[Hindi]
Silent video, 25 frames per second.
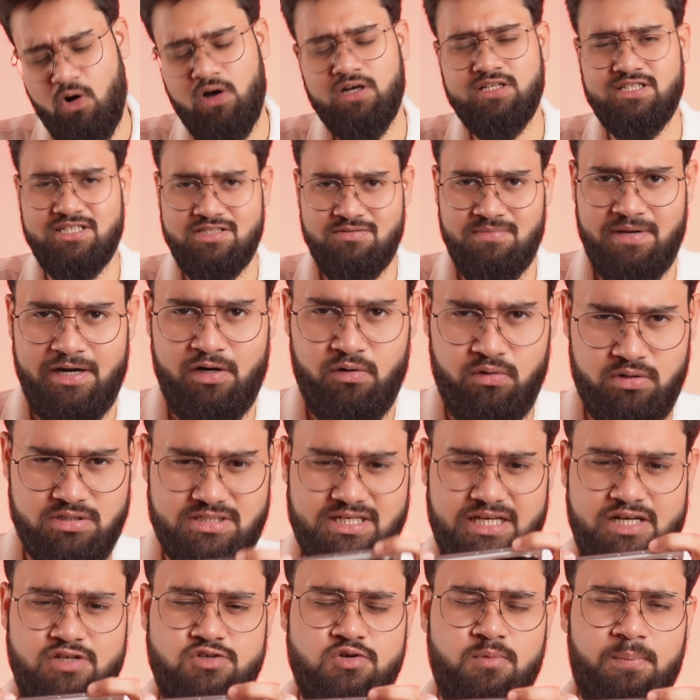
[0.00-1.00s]
और चीज मैंने नोटिस
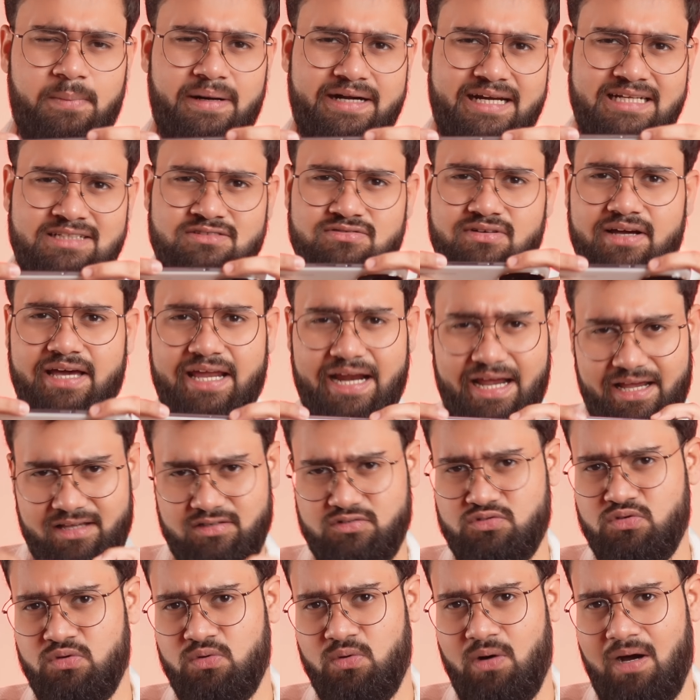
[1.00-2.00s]
करी जो बटन्स वगैरह हैं
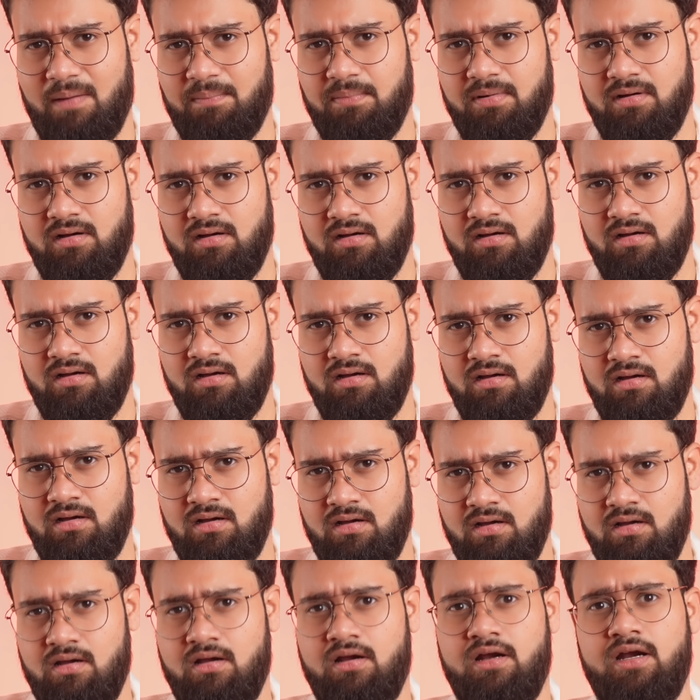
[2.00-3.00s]
सुनो आप
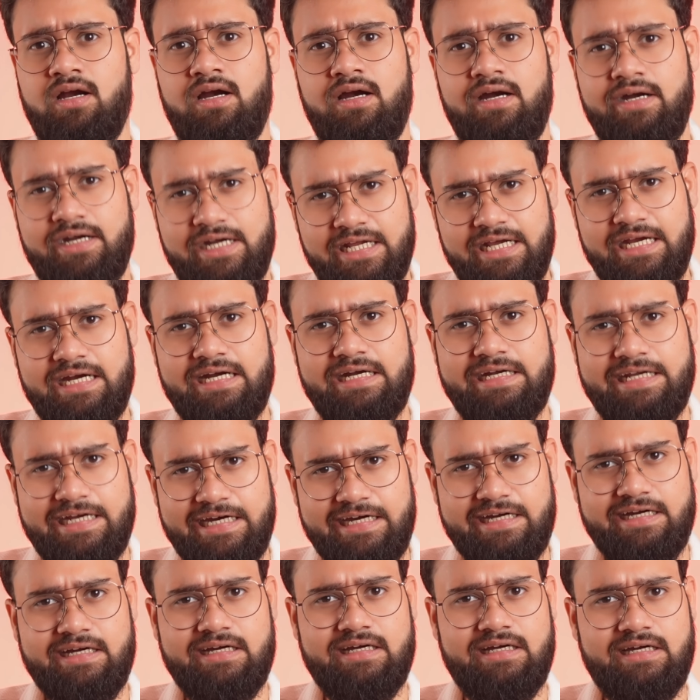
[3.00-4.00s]
टिक
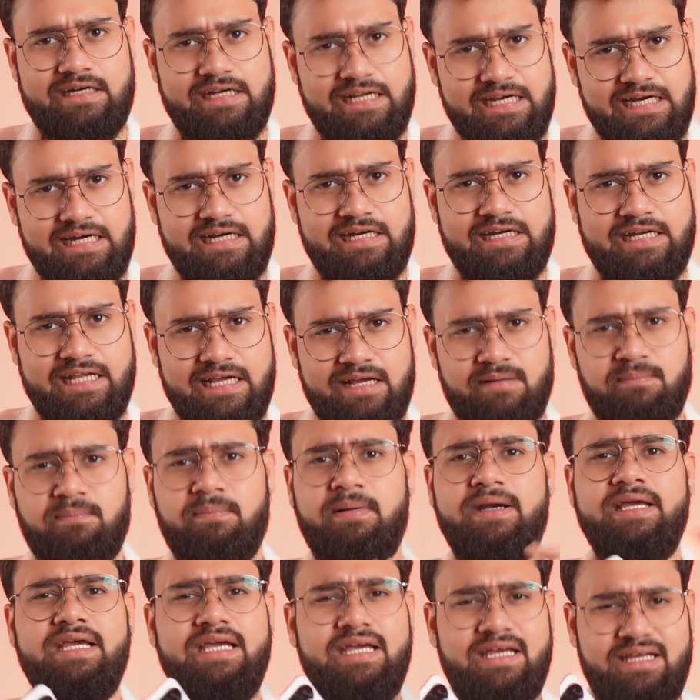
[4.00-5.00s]
टिक टिक टिक
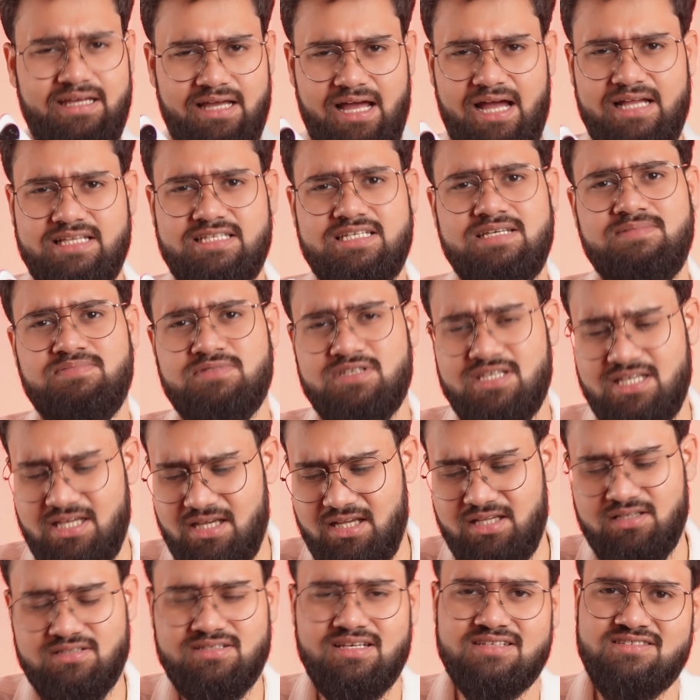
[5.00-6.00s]
बड़ी अजीब सी
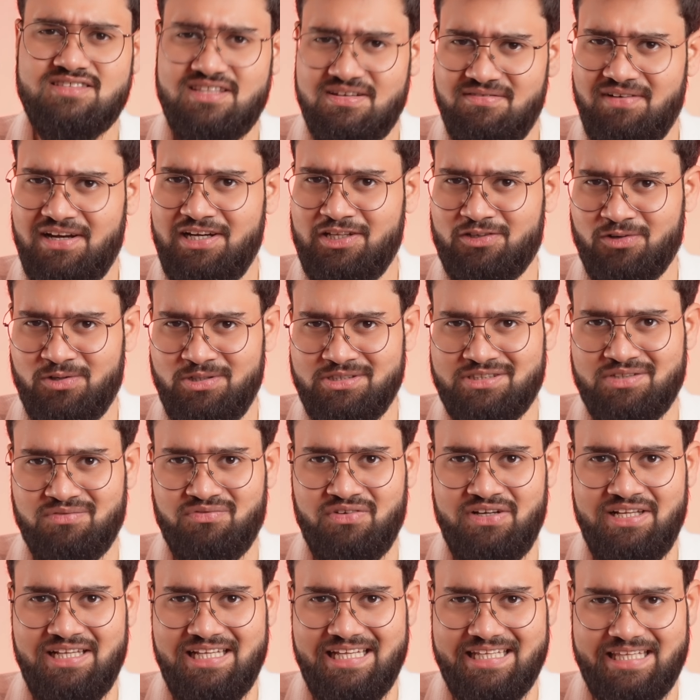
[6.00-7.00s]
सस्ती वाली थोड़ी सी
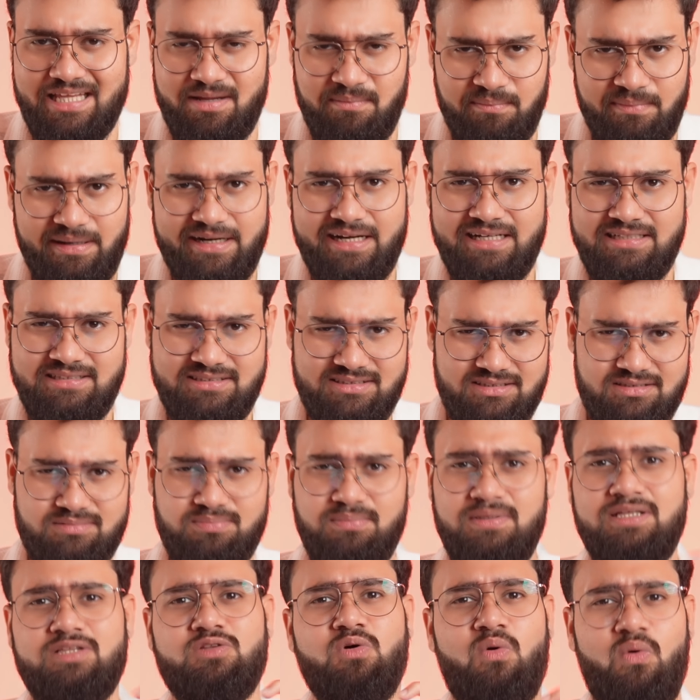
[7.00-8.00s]
फील देते हैं बटन
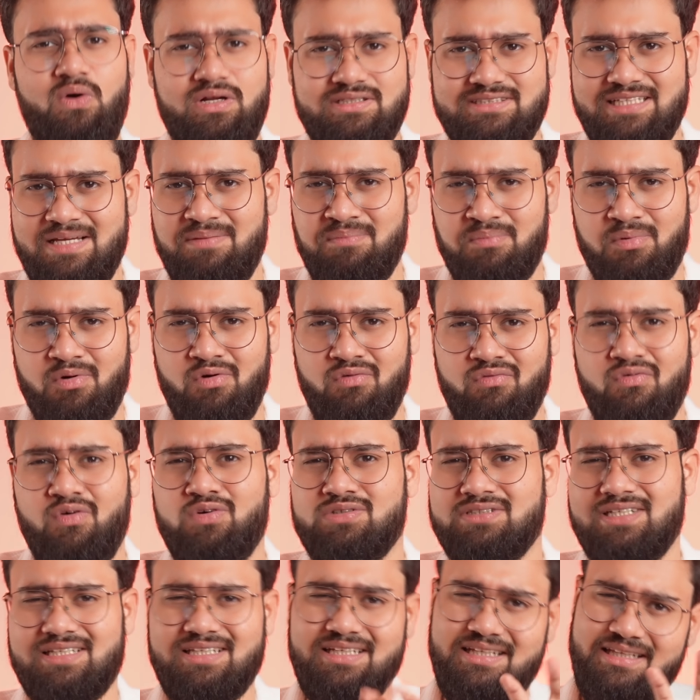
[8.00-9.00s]
भी थोड़े से इंप्रूव्ड हो
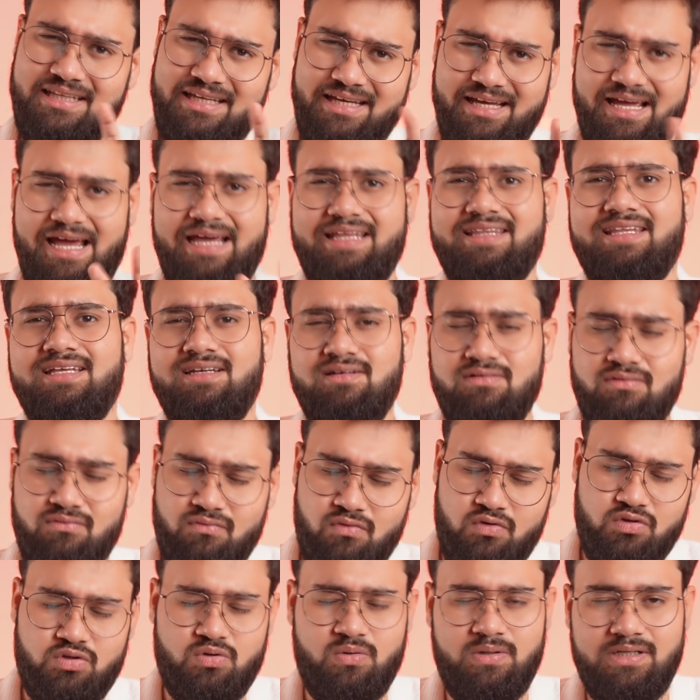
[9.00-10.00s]
सकते थे आई थिंक
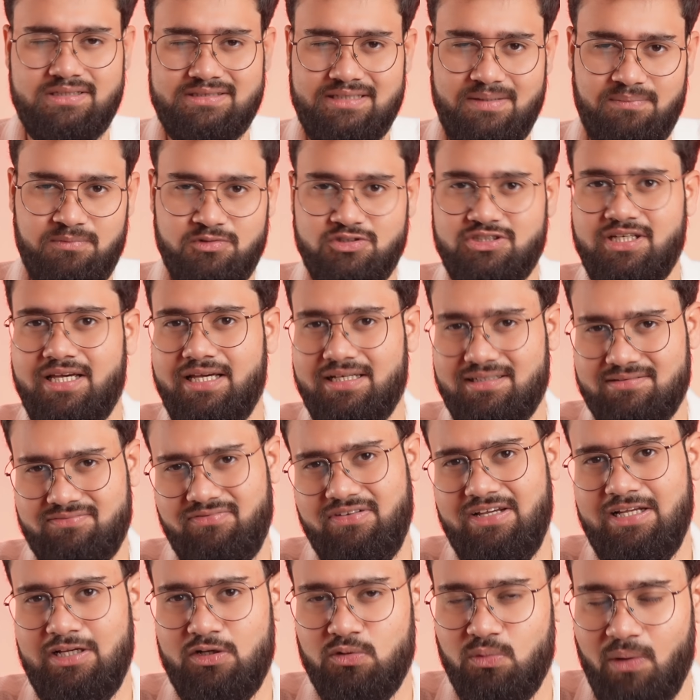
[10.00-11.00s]
वो थोड़ा सा मुझे एक
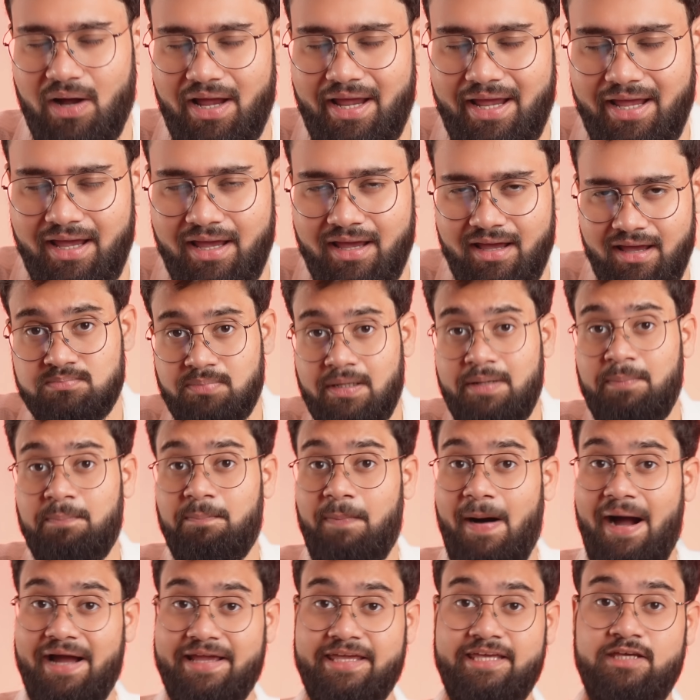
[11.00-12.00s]
फील हुआ है बट
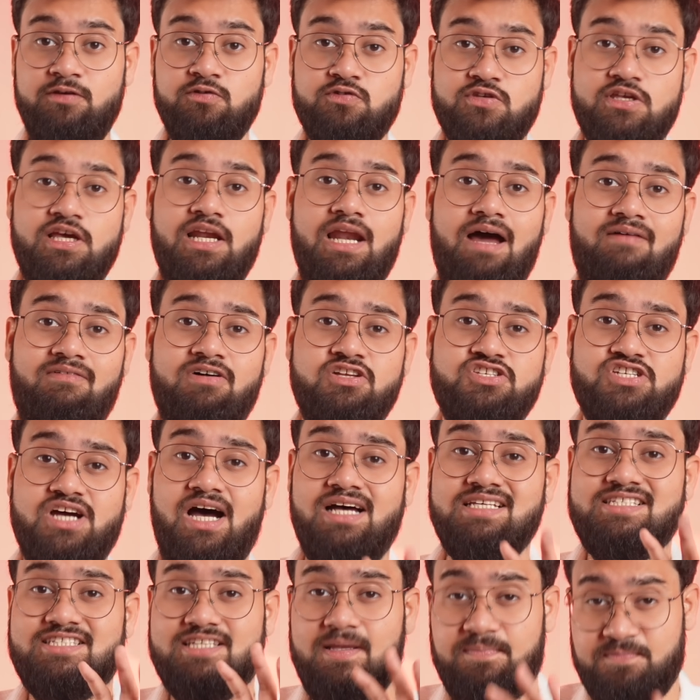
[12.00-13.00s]
बाकी उसके अलावा
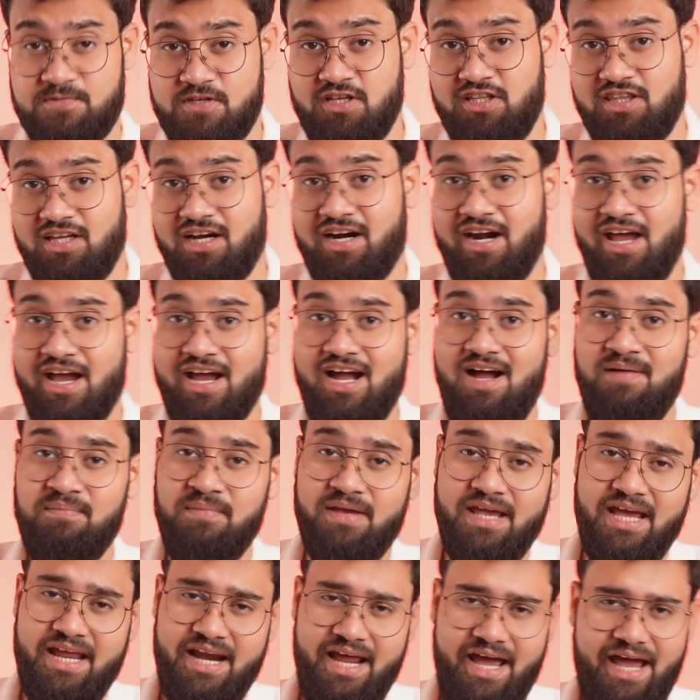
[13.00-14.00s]
जहां सबसे तगड़ा काम
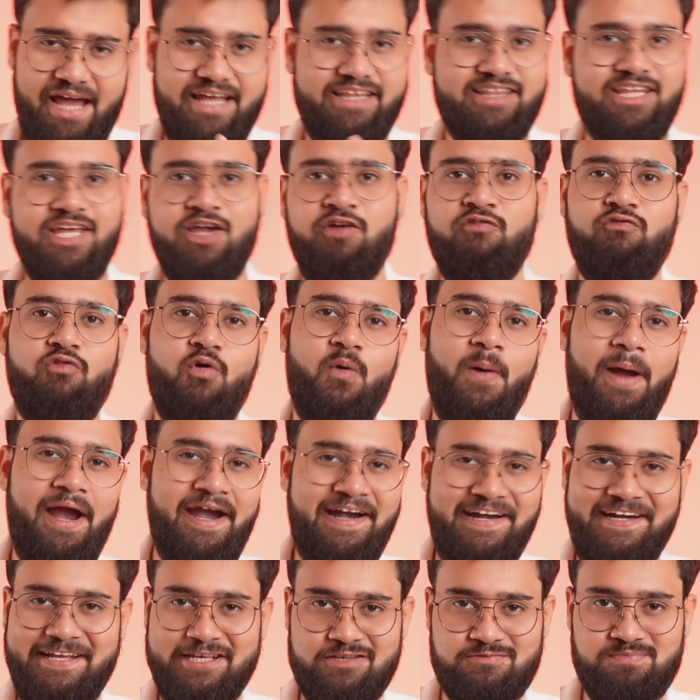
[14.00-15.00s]
किया ना आई थिंक वो है
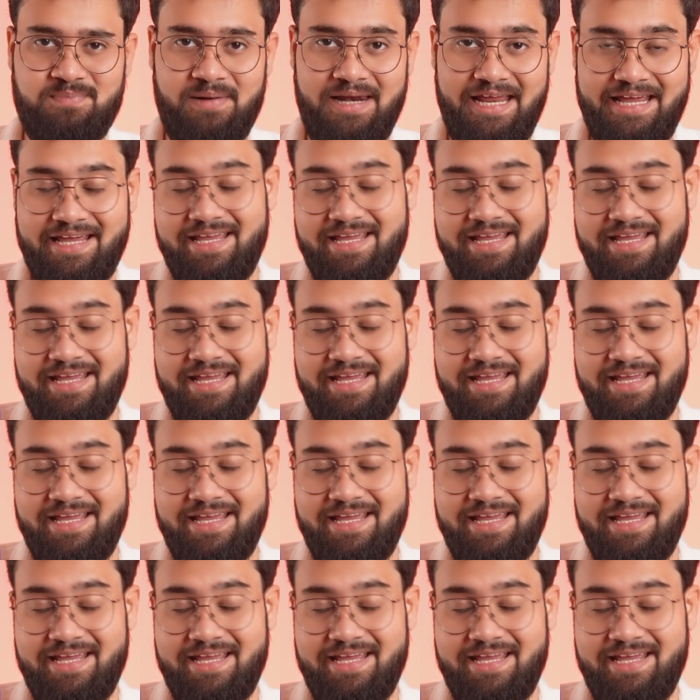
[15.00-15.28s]
डिस्प्ले